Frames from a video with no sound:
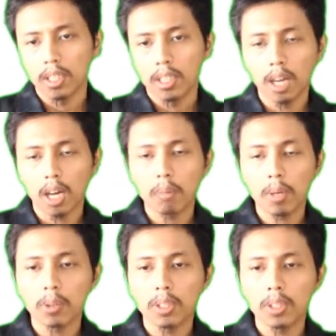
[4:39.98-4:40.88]
Yang
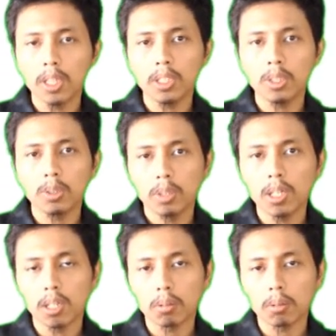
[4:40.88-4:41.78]
berikutnya ini
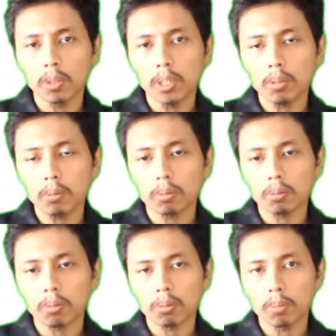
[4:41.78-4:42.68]
juga mungkin
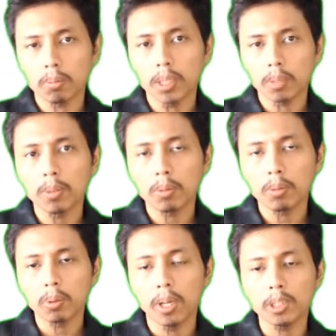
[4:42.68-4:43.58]
teman-teman
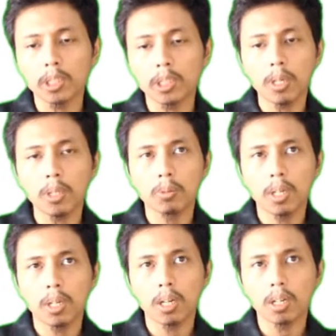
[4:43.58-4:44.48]
waktu SMA
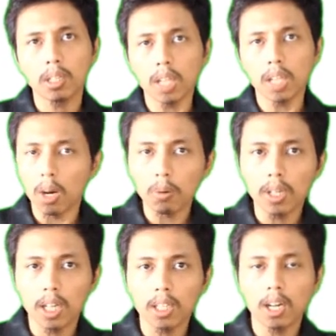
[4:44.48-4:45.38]
juga tahu
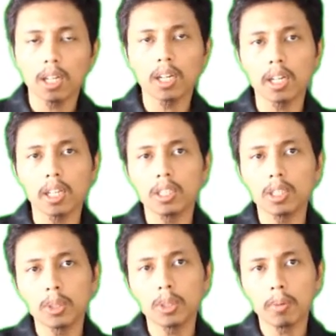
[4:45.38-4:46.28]
ya ada yang kita
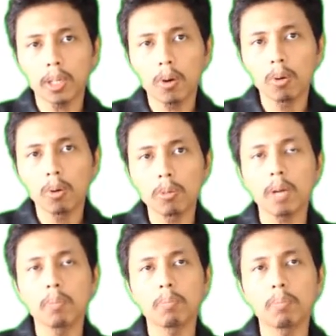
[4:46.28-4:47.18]
sebut sebagai hukum
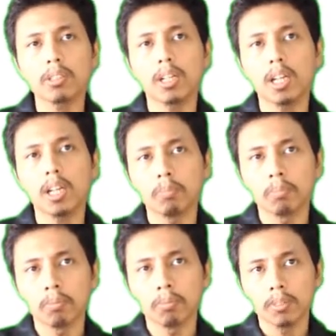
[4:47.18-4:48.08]
Kepler dalam
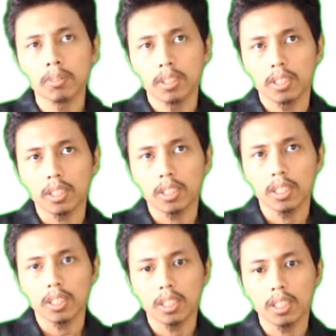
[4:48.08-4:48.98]

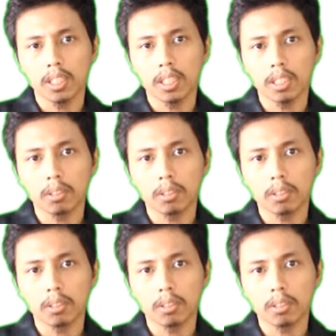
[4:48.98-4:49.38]
uh,